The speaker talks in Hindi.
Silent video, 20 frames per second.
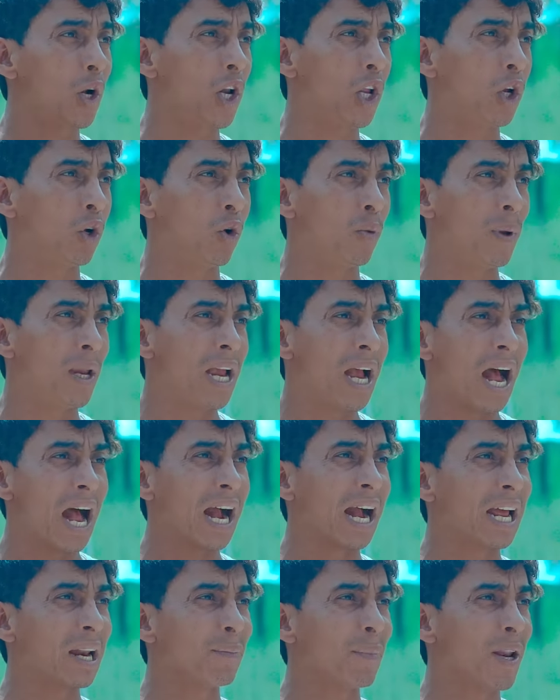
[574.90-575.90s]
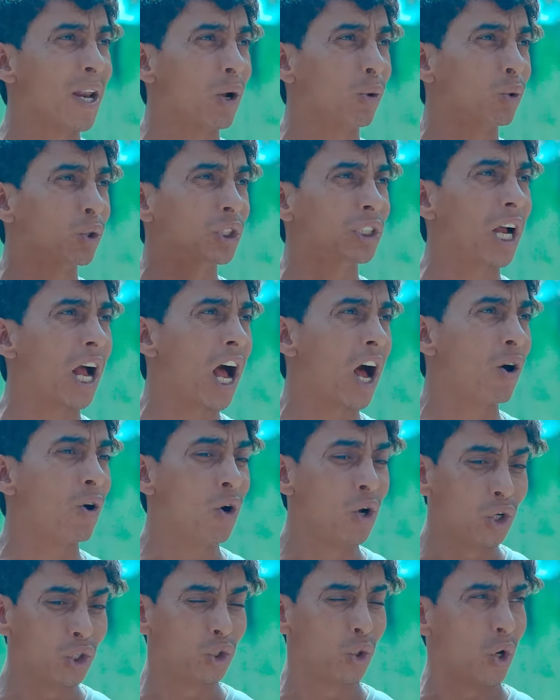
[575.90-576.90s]
लोंडी को भी अगर मैंने कुछ कहा हो
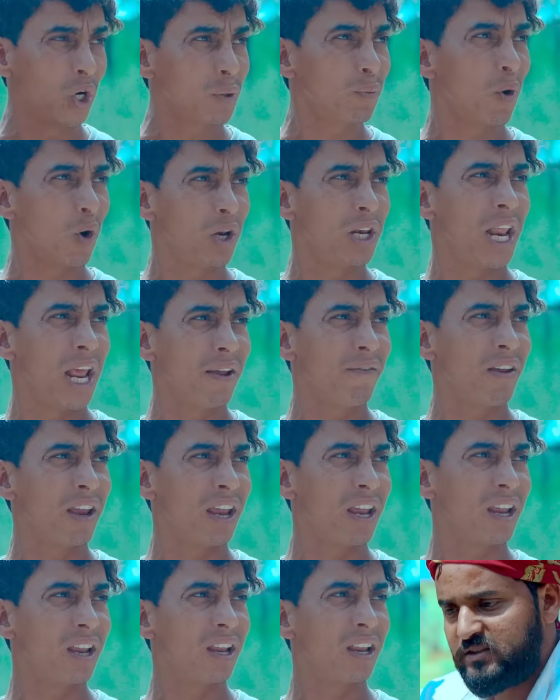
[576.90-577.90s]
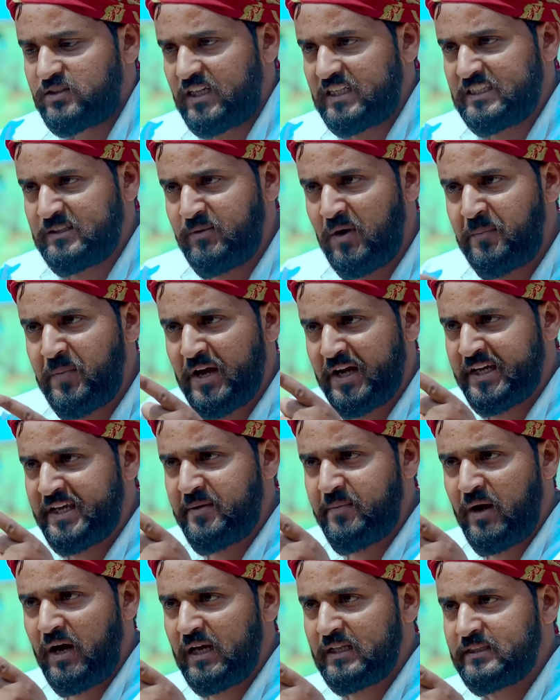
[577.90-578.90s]
झूठ बोल ले मैं सच में
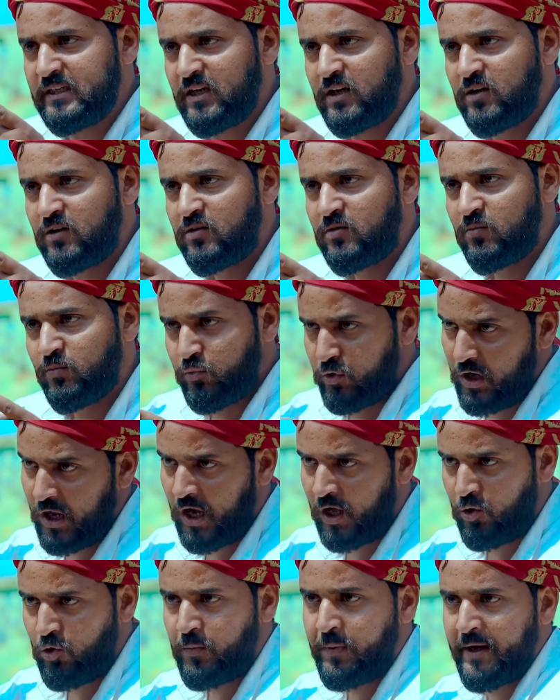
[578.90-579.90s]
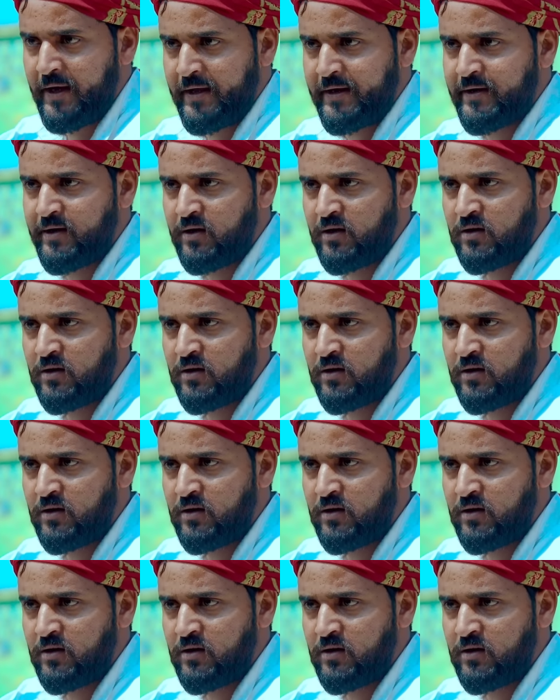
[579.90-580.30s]
पक्की बात है बुला लू फिर